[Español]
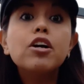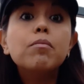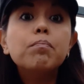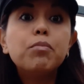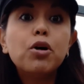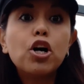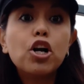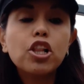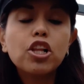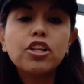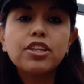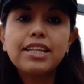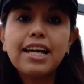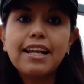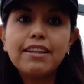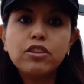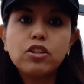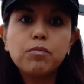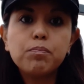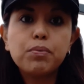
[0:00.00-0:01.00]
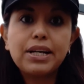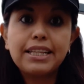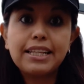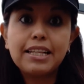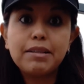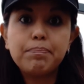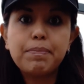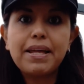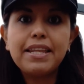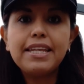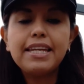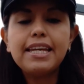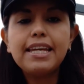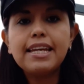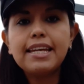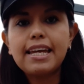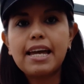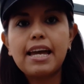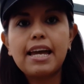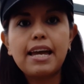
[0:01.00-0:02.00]
Por lo tanto, pues les
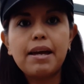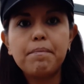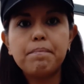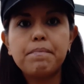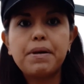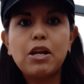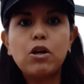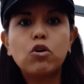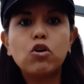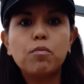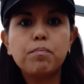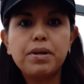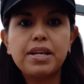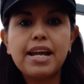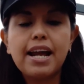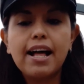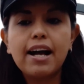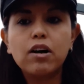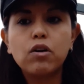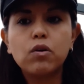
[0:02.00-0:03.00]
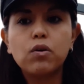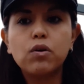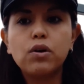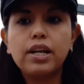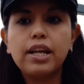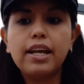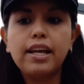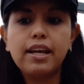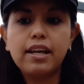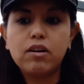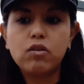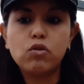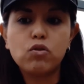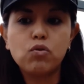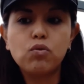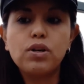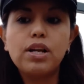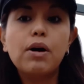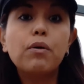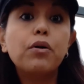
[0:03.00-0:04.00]
pedí que me lo combinaran con, eh,
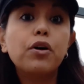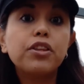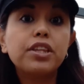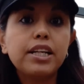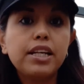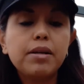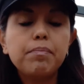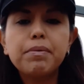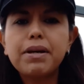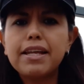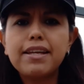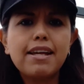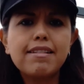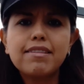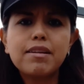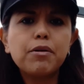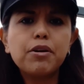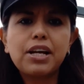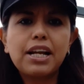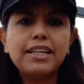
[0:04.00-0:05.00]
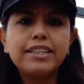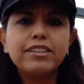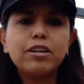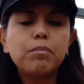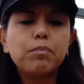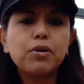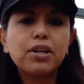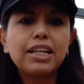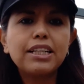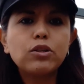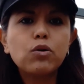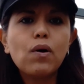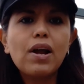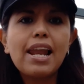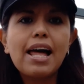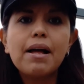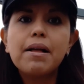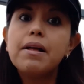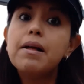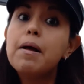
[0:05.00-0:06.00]
con un Eurotrip que ya estaba organizado por la
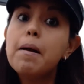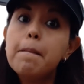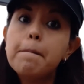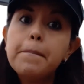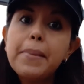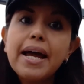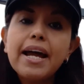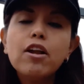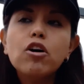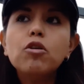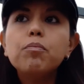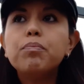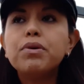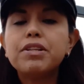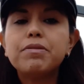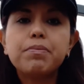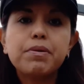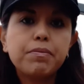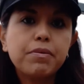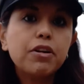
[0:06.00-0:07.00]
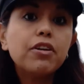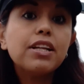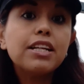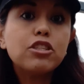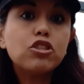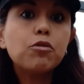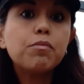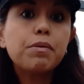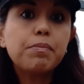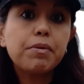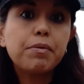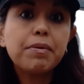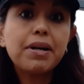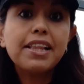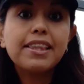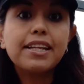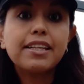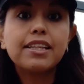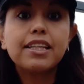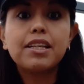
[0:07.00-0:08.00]
escuela. Pero pues primero, de hecho, mi primera
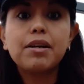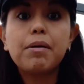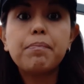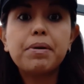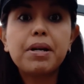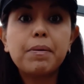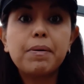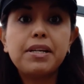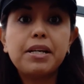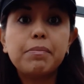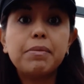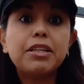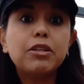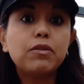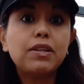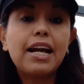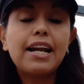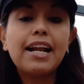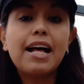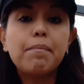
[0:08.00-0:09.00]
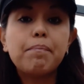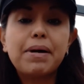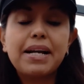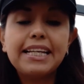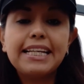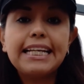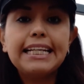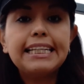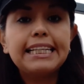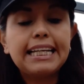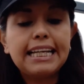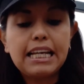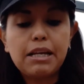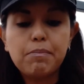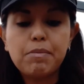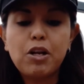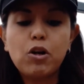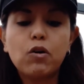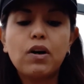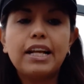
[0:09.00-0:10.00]
alternativa para venirme a estudiar era a París
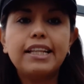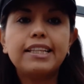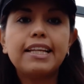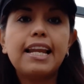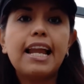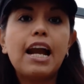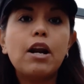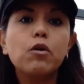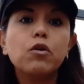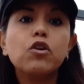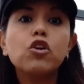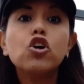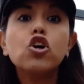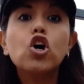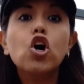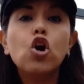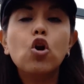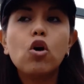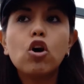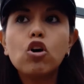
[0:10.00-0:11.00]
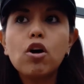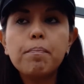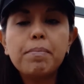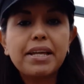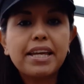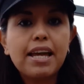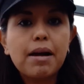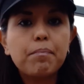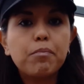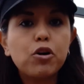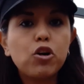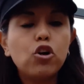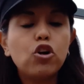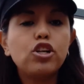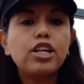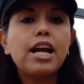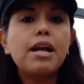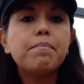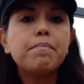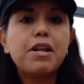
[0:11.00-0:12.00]
y me lo cancelaron. Luego apliqué a
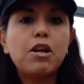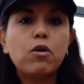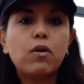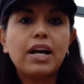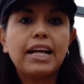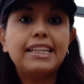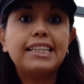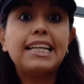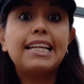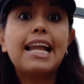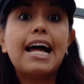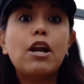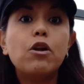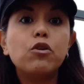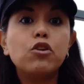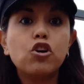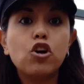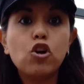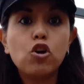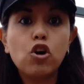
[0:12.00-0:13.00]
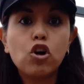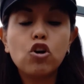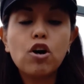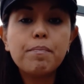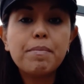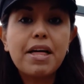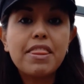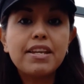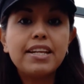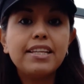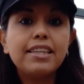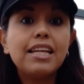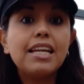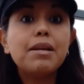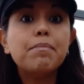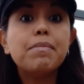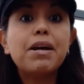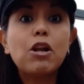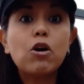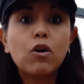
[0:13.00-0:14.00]
Polonia y me lo cancelaron. Luego a Madrid
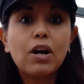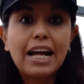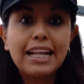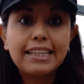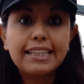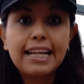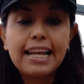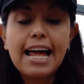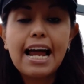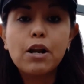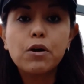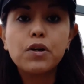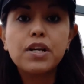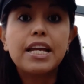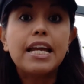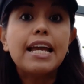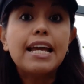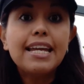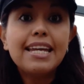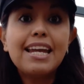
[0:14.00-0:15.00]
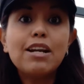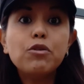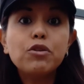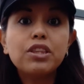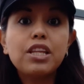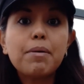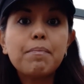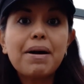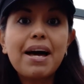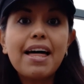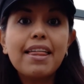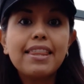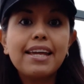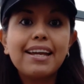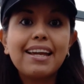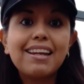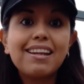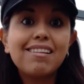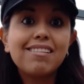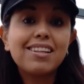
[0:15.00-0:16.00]
y me lo cancelaron. Y era un tema
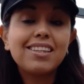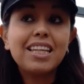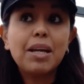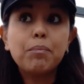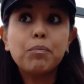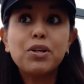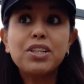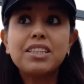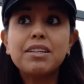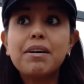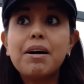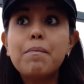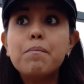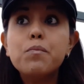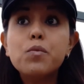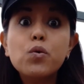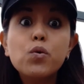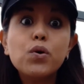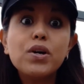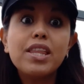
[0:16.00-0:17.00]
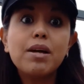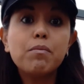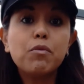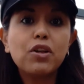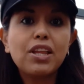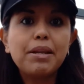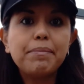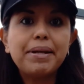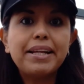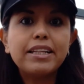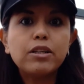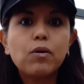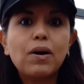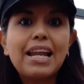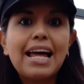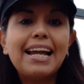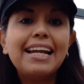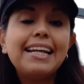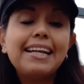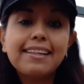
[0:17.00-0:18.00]
de que en ese tiempo estaba muy de moda en mi
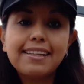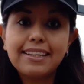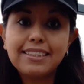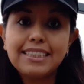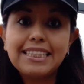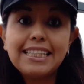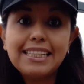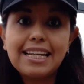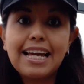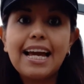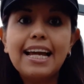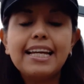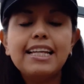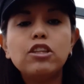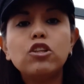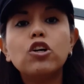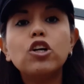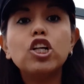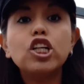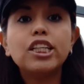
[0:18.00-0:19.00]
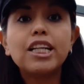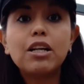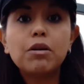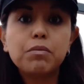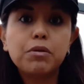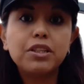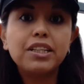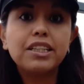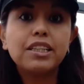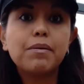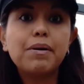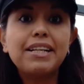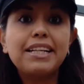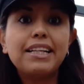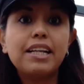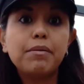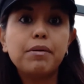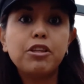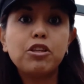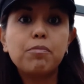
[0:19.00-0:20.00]
escuela irse a China y todos los alumnos estaban
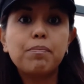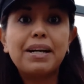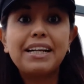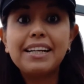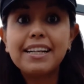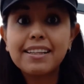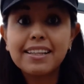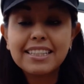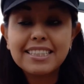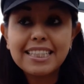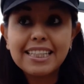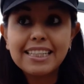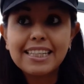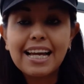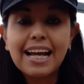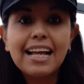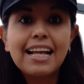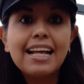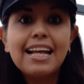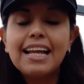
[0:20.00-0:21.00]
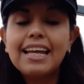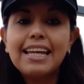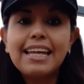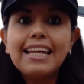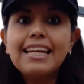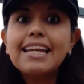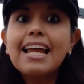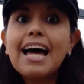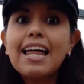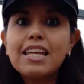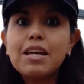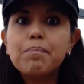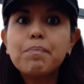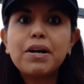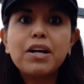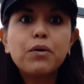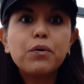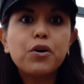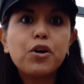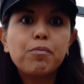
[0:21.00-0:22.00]
inscribiendo para irse a China y nadie
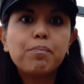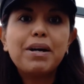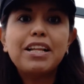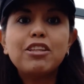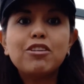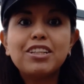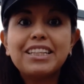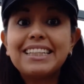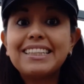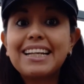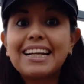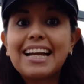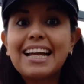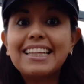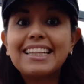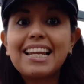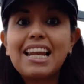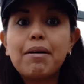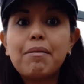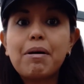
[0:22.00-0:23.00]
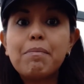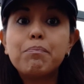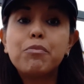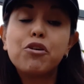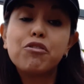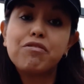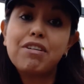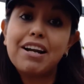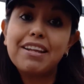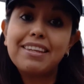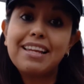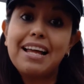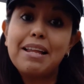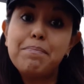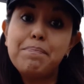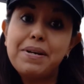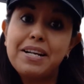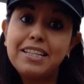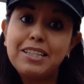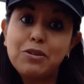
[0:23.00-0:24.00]
para Europa, entonces se cancelaban por falta
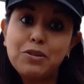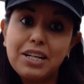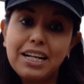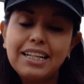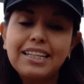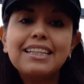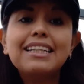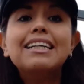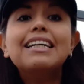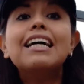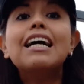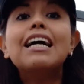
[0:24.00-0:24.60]
de personas.